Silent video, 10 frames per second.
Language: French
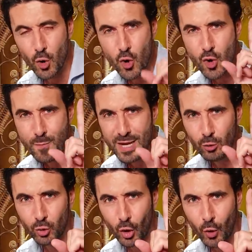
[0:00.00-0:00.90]
Une
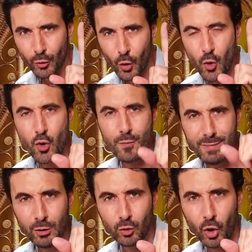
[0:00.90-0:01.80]
minute trente, une
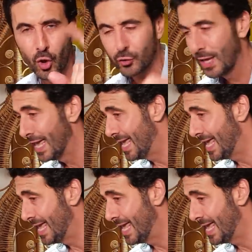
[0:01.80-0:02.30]
minute trente,